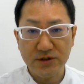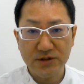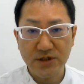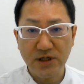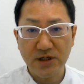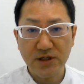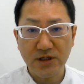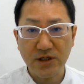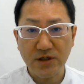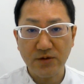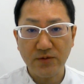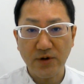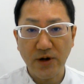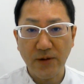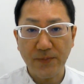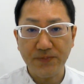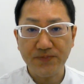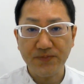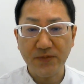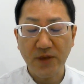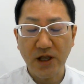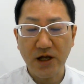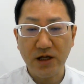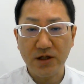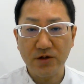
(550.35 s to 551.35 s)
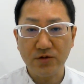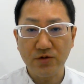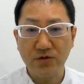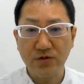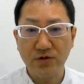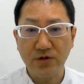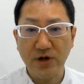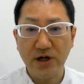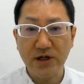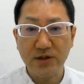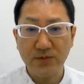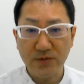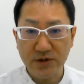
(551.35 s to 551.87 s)
最近は、あ
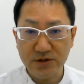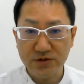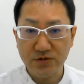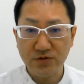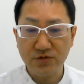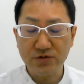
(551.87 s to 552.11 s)
の、あります。